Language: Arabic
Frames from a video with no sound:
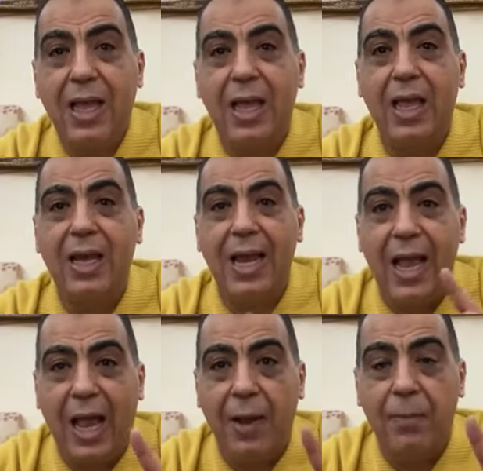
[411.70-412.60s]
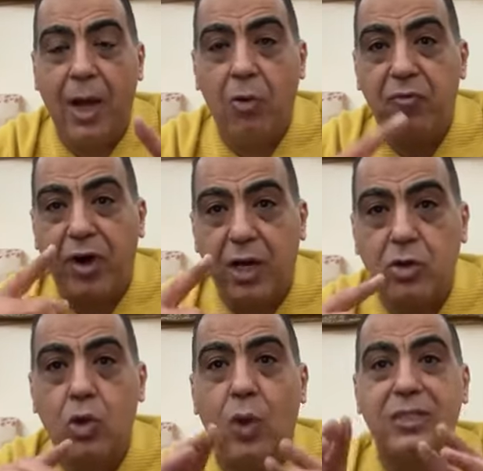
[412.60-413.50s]
آه، لاعب او
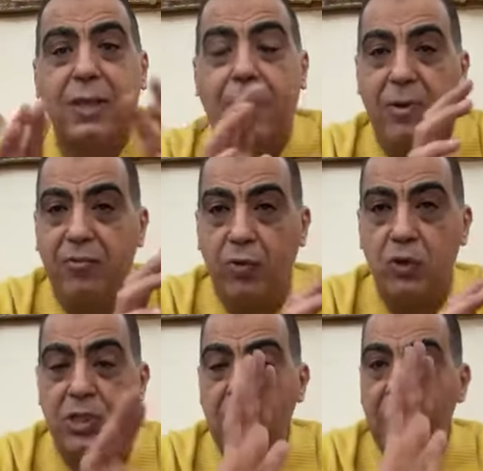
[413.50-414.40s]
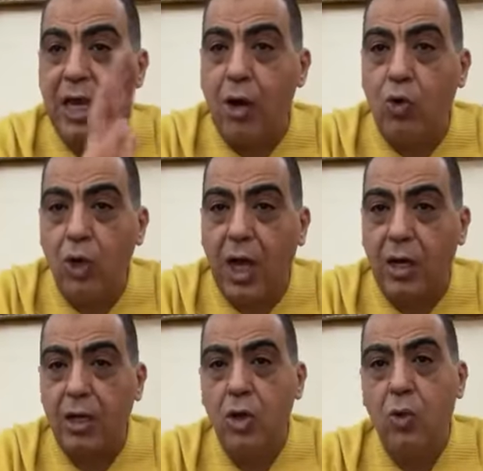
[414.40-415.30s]
فرد هو سبب الفوز لا
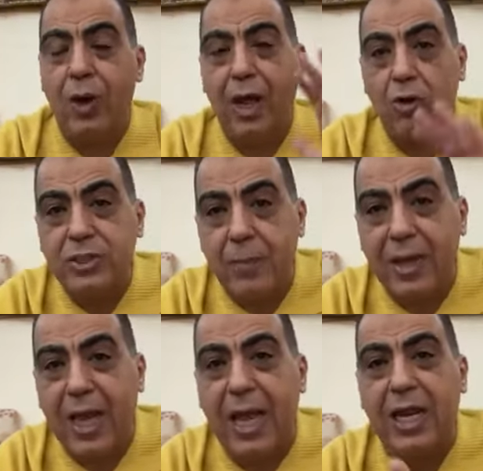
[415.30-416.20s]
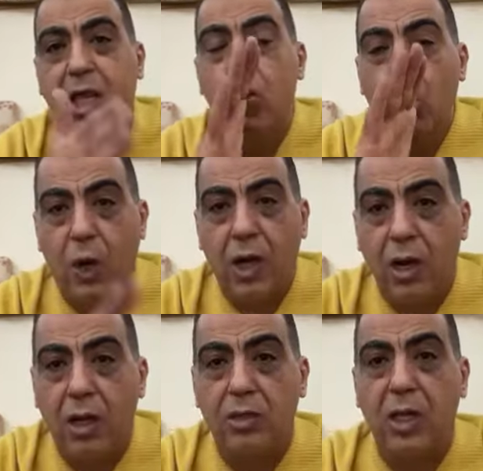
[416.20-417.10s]
كولر ولا حسام غالي ولا
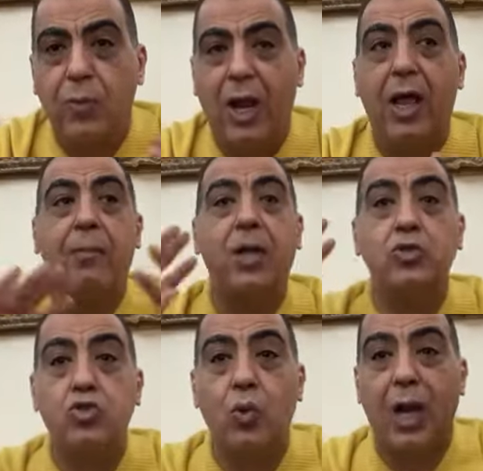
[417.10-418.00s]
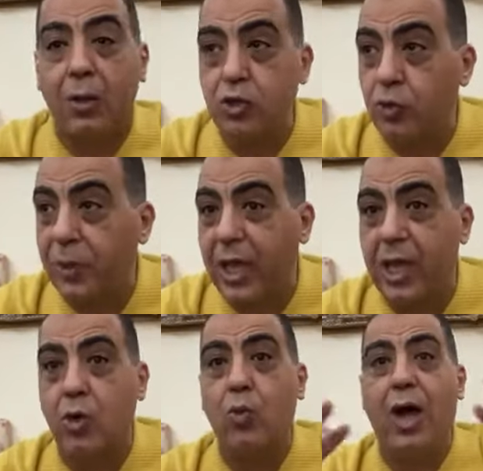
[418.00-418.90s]
الخطيب ولا منصور ولا
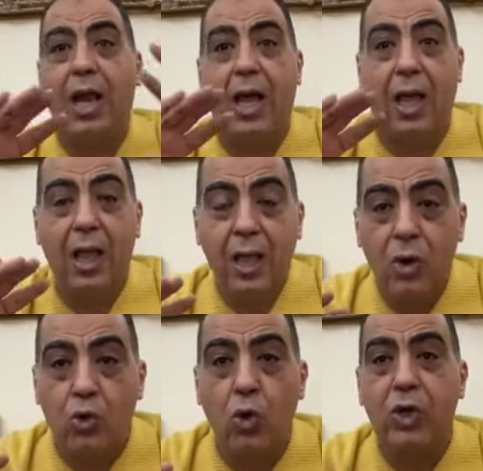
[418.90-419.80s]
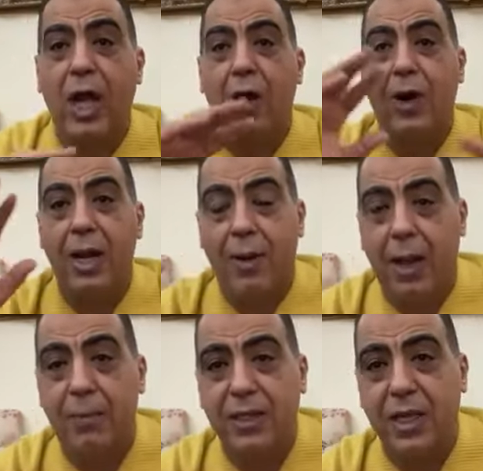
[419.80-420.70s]
شوبير ولا كوكا ولا
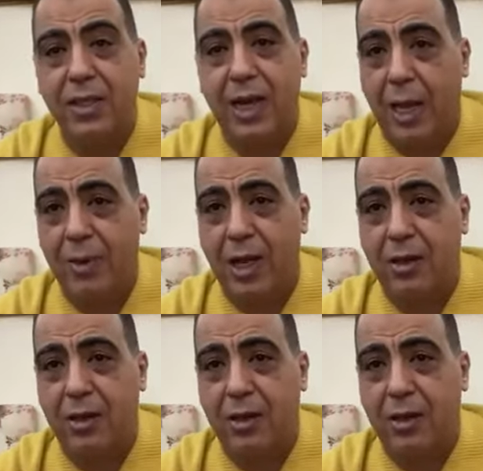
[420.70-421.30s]
محمد هاني اللي عمل